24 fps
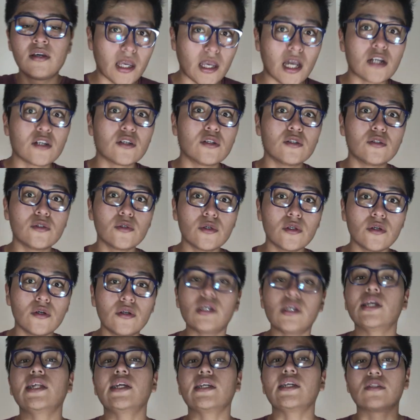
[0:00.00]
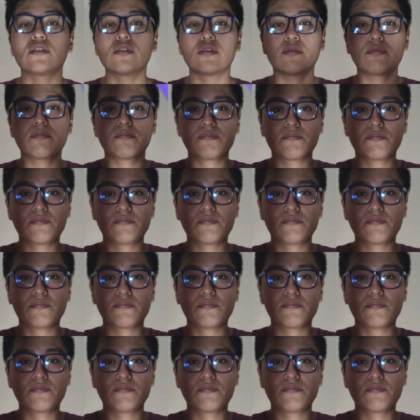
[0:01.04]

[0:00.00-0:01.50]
Hago el nudo y listo.